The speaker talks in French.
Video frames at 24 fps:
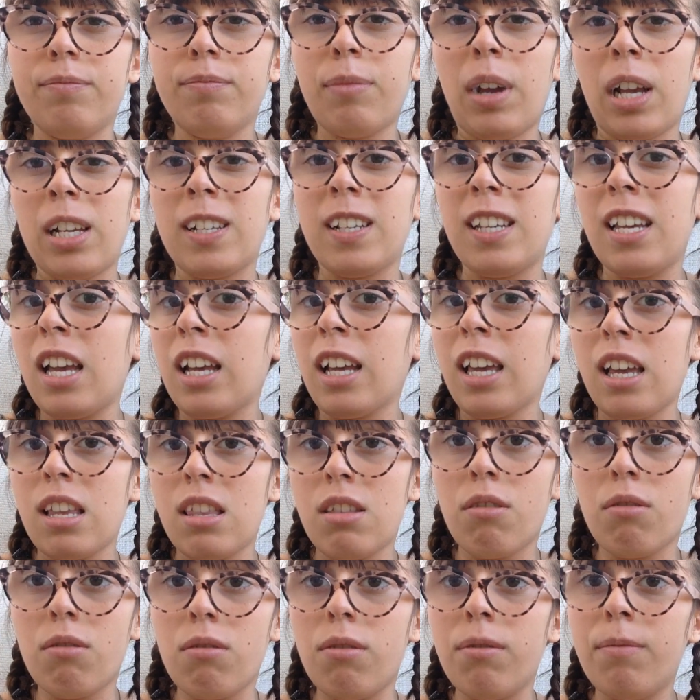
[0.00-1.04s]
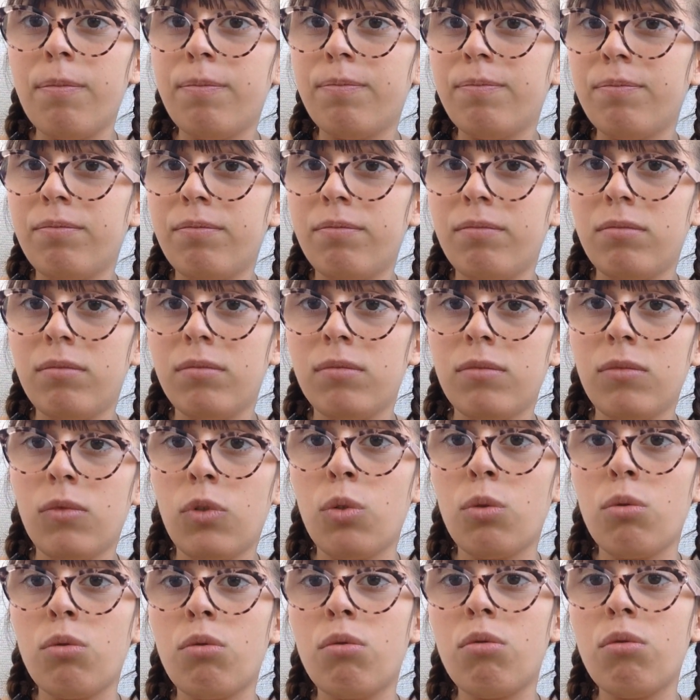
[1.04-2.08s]
parce qu'il y a 4 ans,
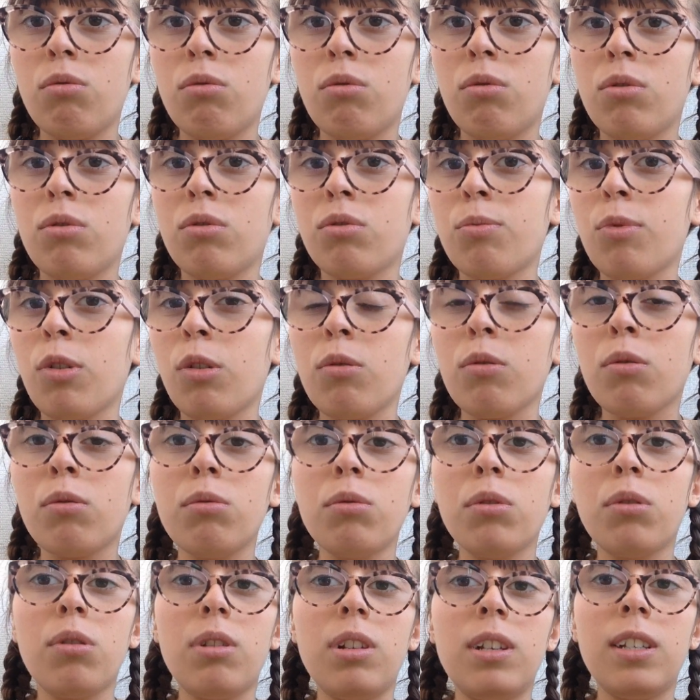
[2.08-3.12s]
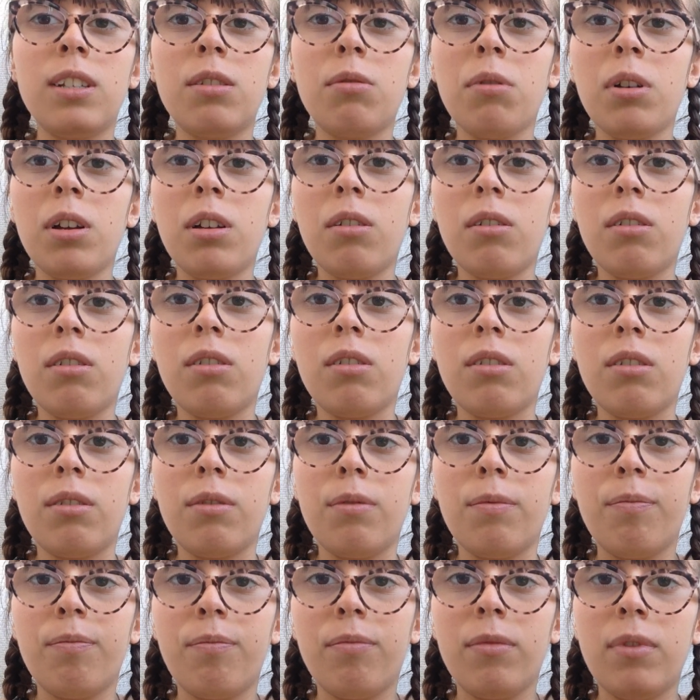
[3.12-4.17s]
donc du coup je me rends compte que
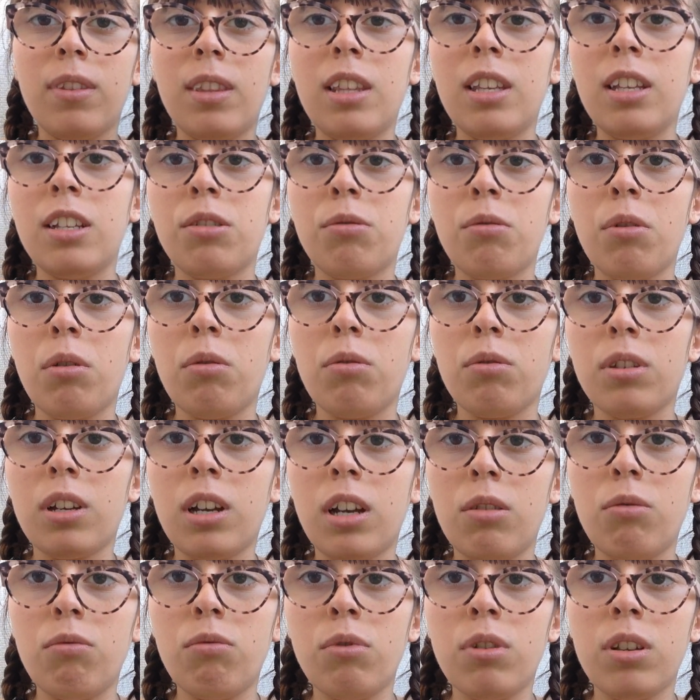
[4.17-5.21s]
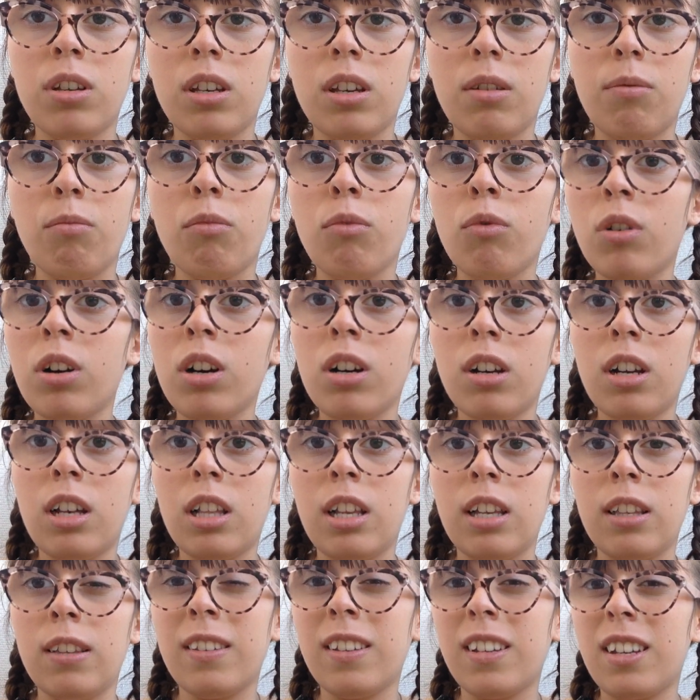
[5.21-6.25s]
l'histoire l'histoire entre Anouk et moi
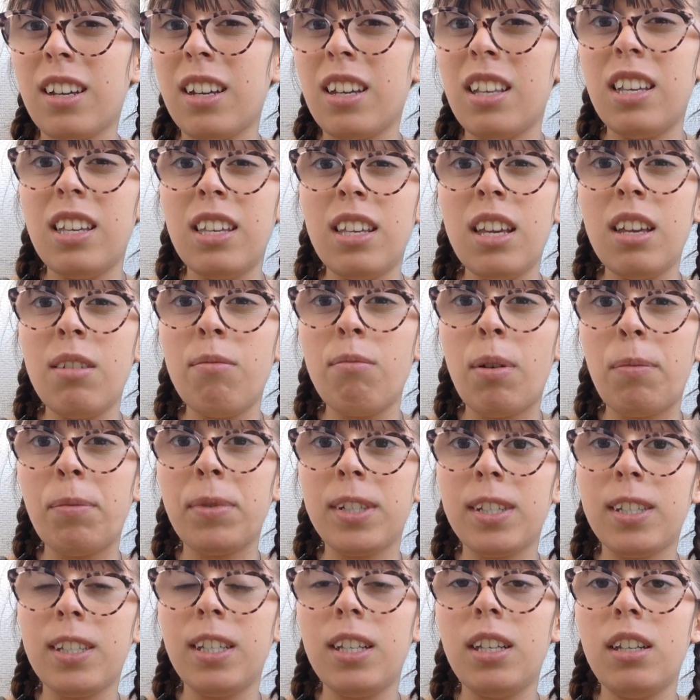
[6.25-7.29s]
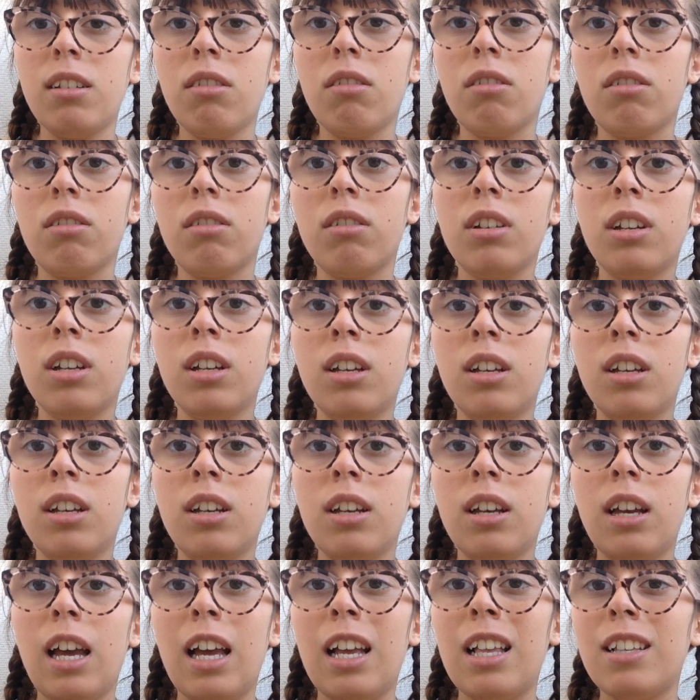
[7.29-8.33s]
elle est très liée, même si
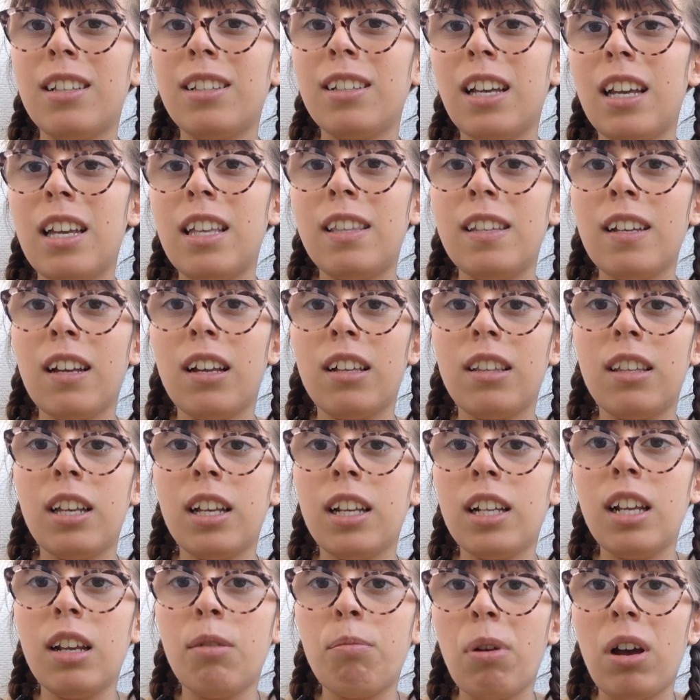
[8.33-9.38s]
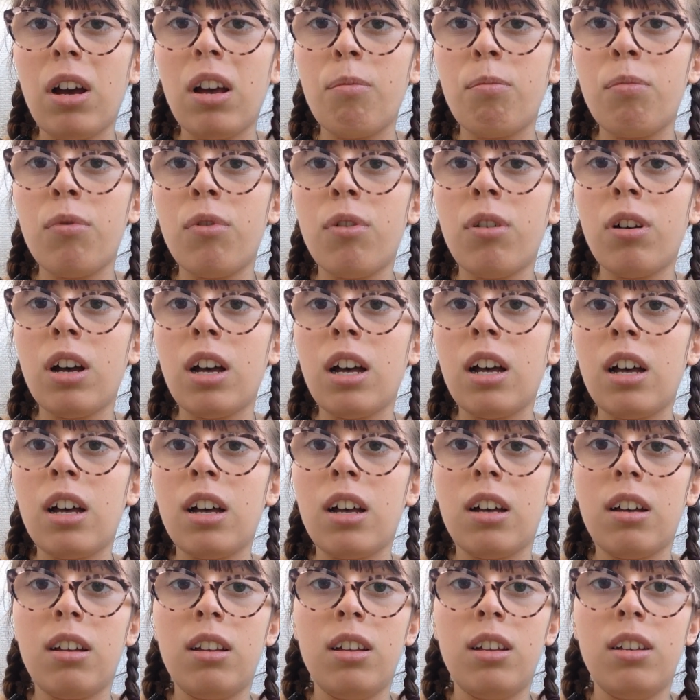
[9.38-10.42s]
elle ça a été un déclic par rapport
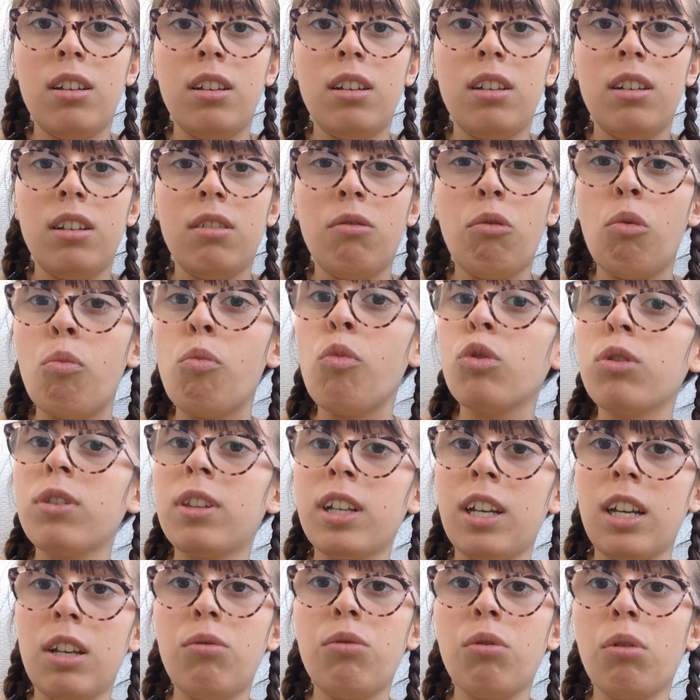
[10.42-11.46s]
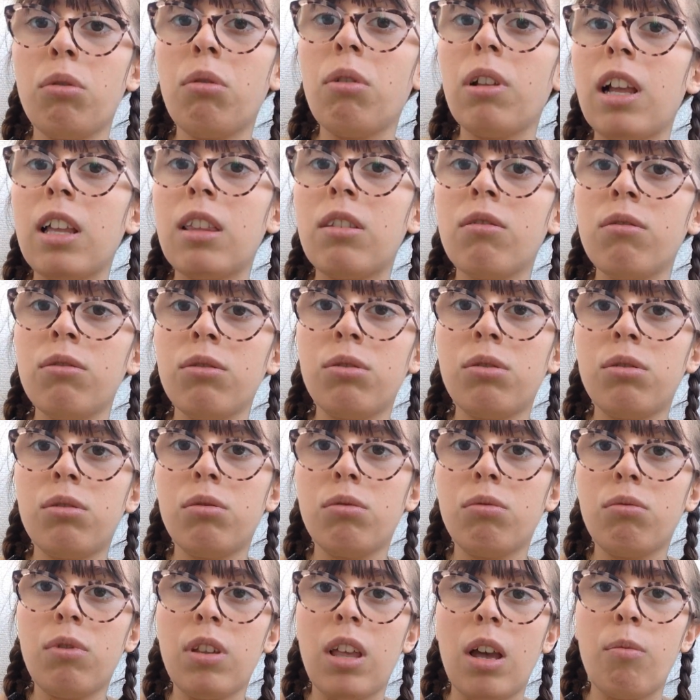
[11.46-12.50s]
à, au monde très dur de la
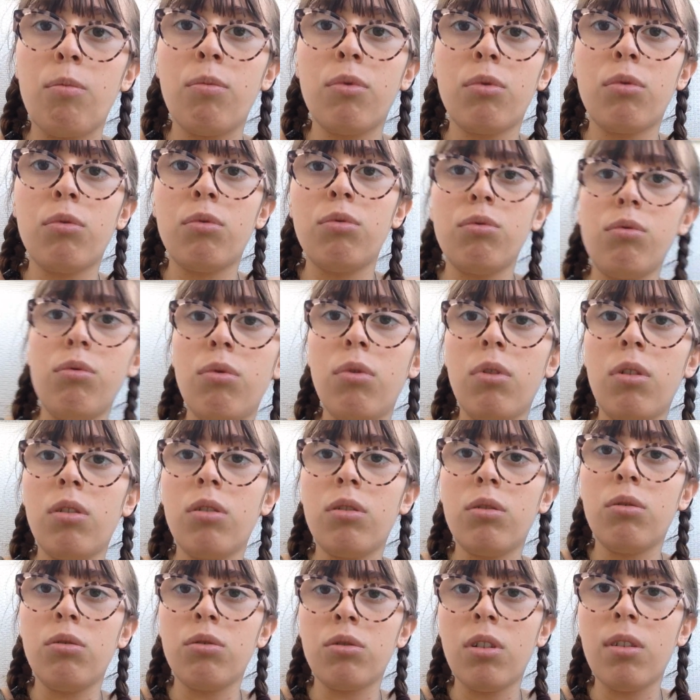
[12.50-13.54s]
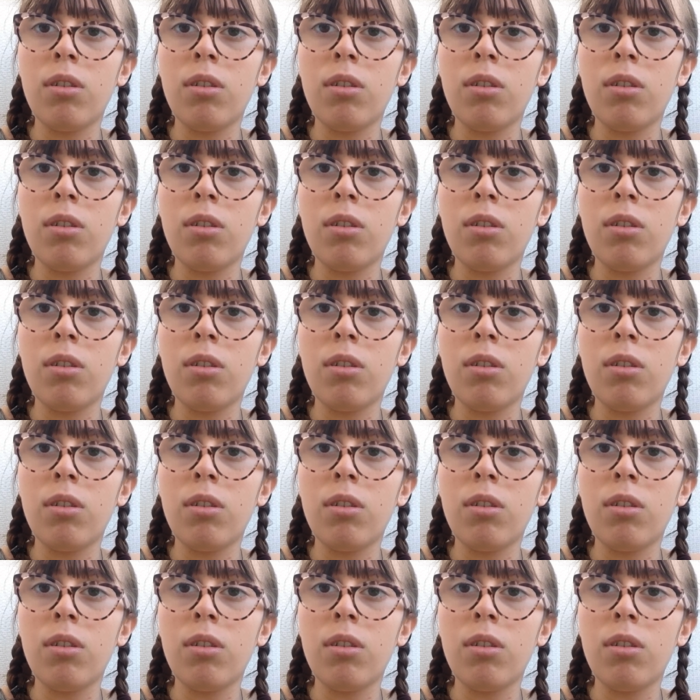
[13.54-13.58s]
danse où il y a beaucoup de